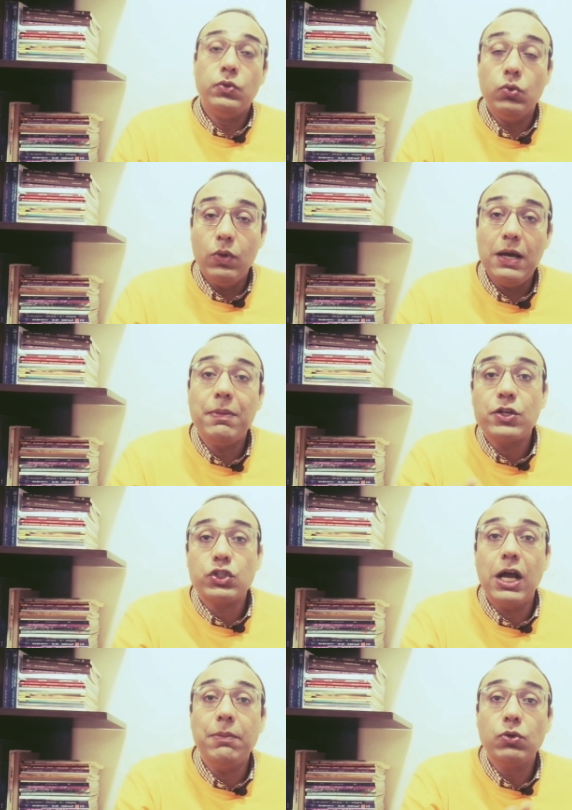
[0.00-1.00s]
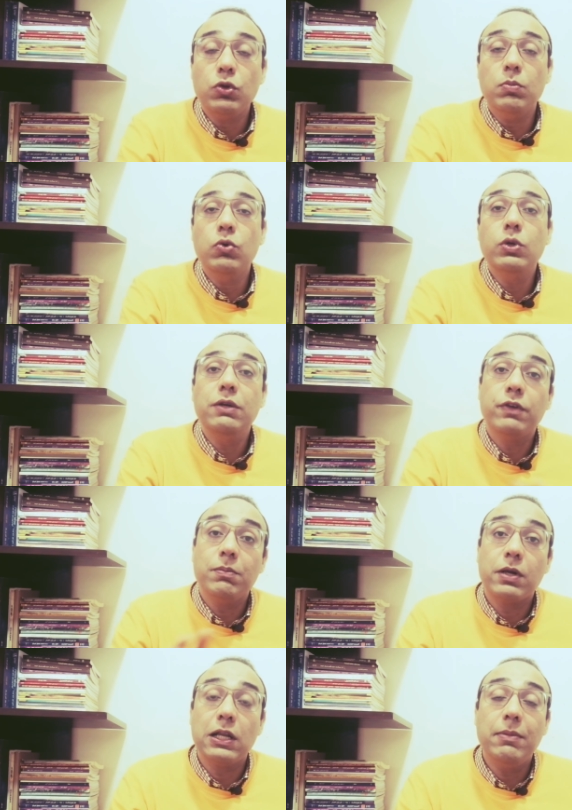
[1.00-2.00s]
نواب الشعب الجمهوري في
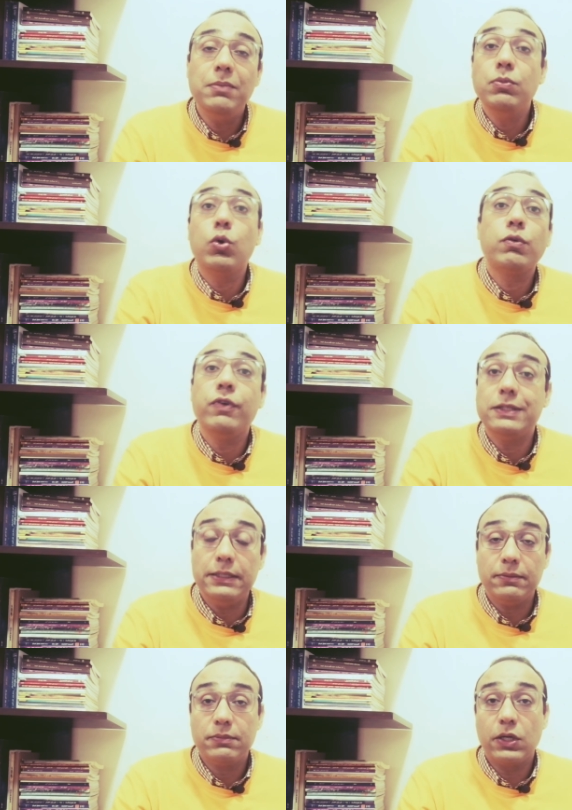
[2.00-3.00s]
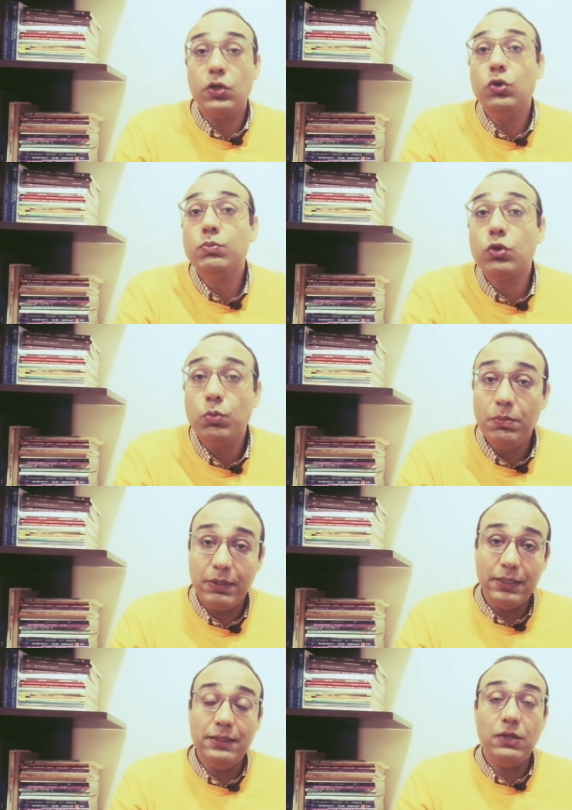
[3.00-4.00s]
البرلمان بغرفتي كان لهم دور مهم
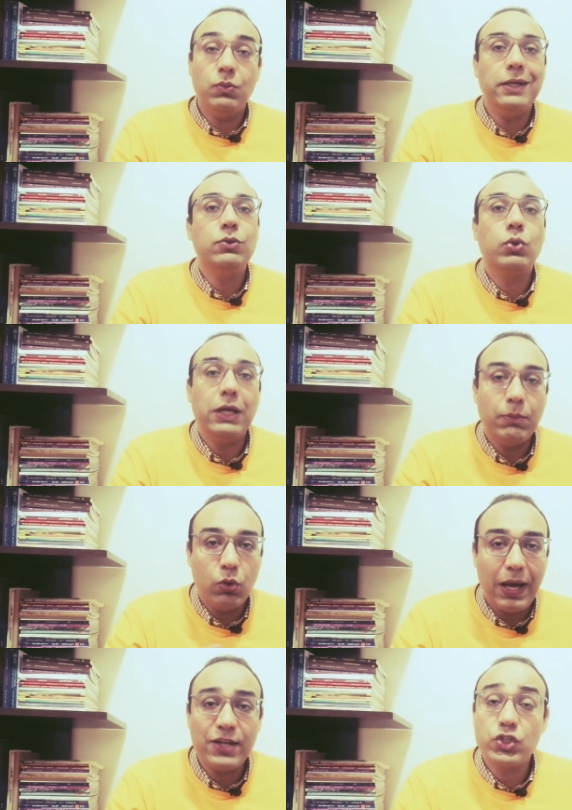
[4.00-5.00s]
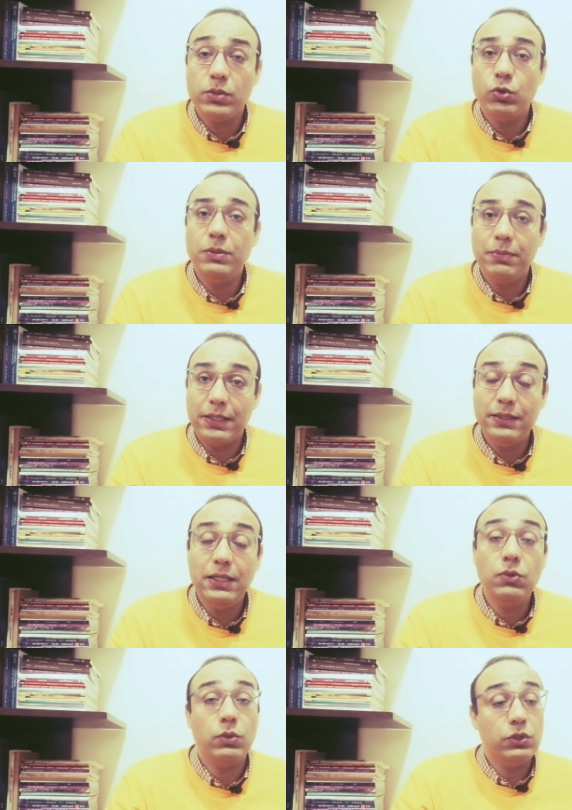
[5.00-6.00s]
جدا وقدروا يعملوا حشد مهم
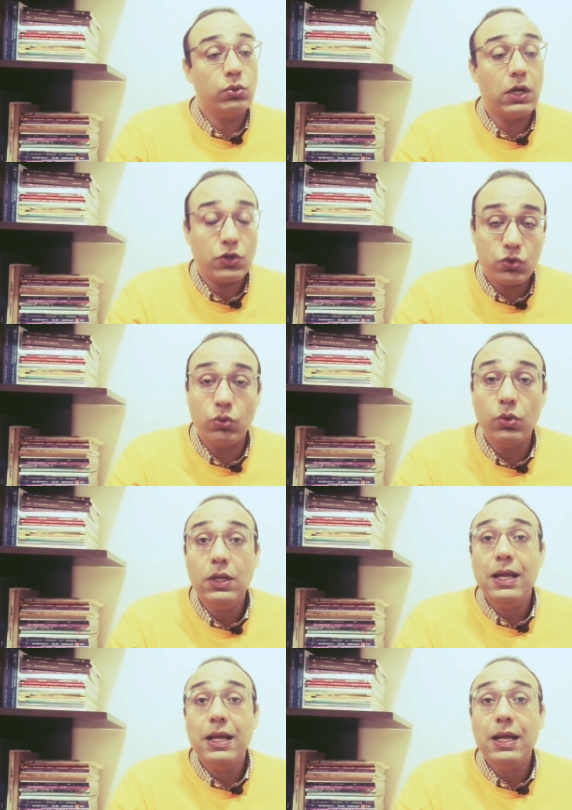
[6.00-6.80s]
جدا وقدروا يحصلوا